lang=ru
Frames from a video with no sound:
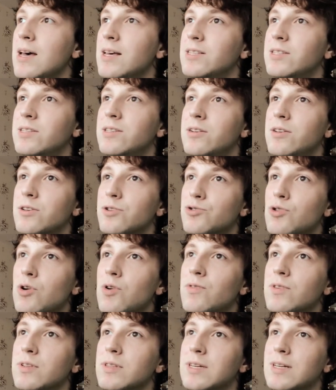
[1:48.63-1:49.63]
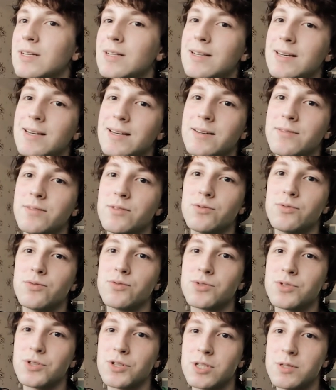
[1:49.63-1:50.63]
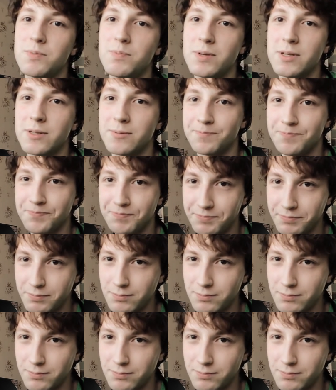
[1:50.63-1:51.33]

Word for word: стилизованные для Windows XP